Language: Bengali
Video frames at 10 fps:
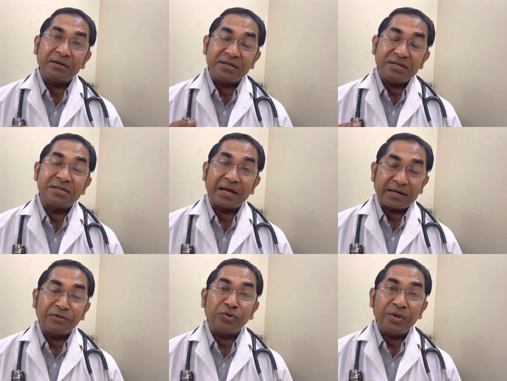ডিজিজ
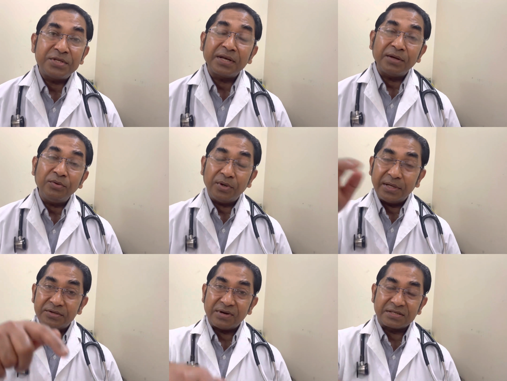আক্রান্ত হয়েছেন কেন এই
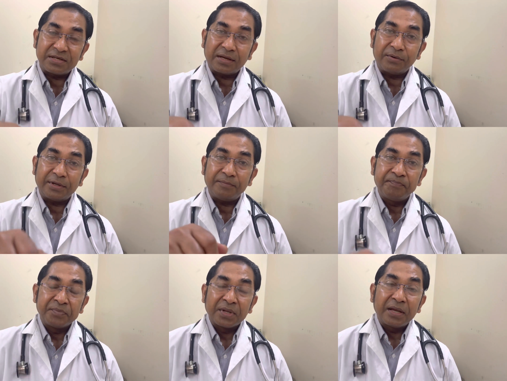ড্রাগসের কারণে
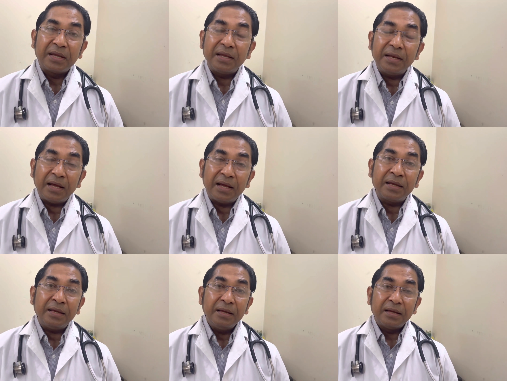এর
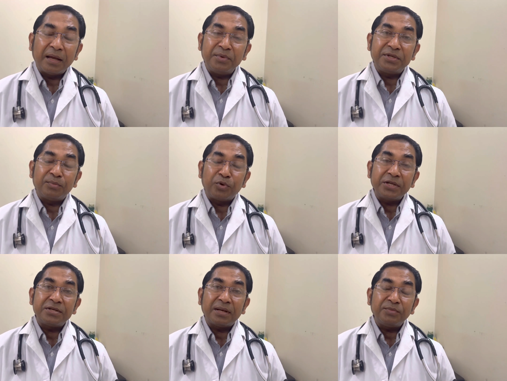আগে আমি যে
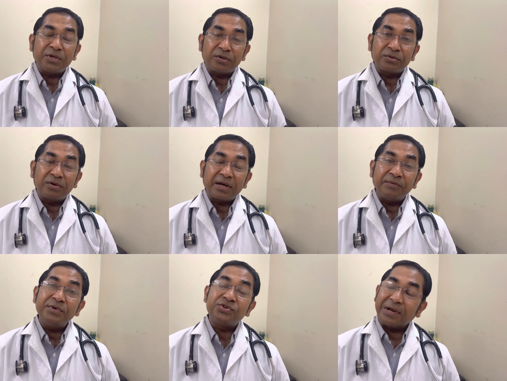বলেছিলাম যে কতগুলো
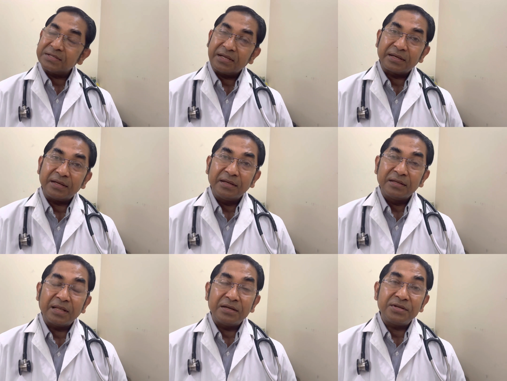কাফি ড্রাগস থাকে
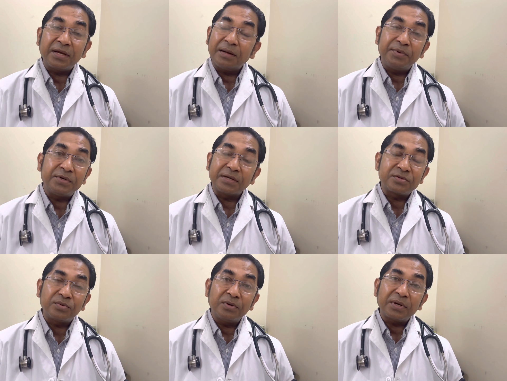তাহলে সেই কাফি
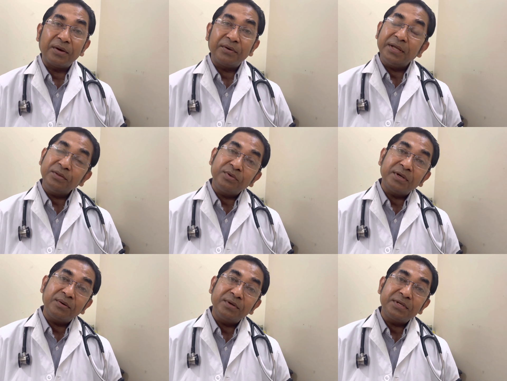ড্রাগসগুলোর কারণে কিন্তু
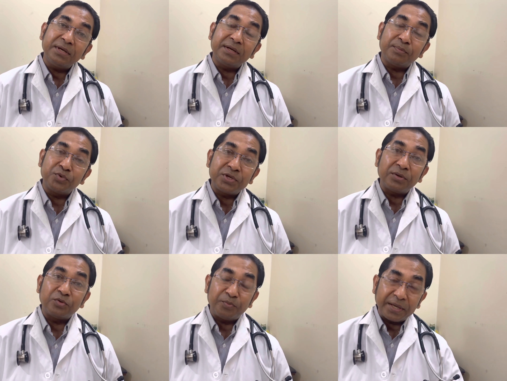এটা হয়েছে এটা বোঝার
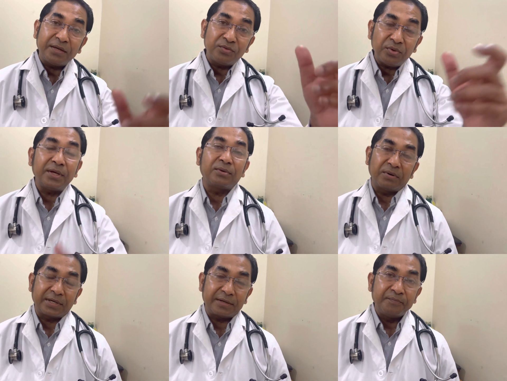উপায় কিন্তু এগুলো
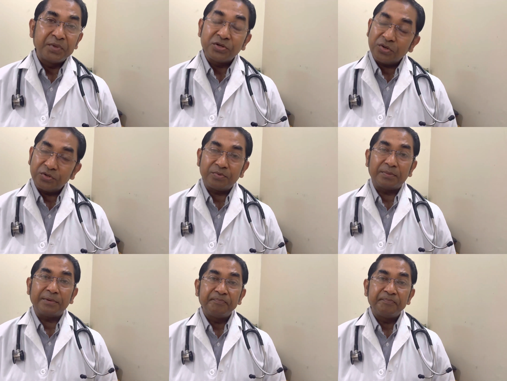আর কি সহজভাবে